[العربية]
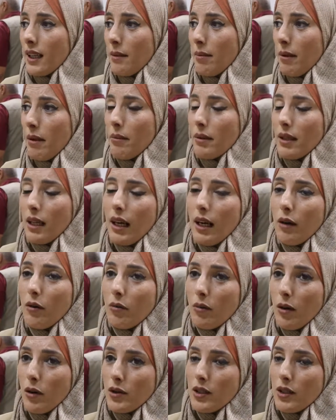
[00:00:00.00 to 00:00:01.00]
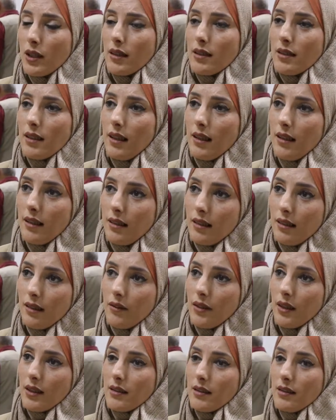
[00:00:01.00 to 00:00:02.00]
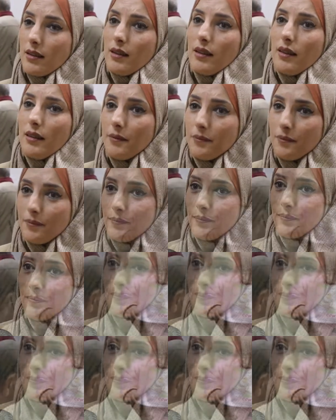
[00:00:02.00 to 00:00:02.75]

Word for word: طبعا بالتعاون مع وزارة الصحة الفلسطينية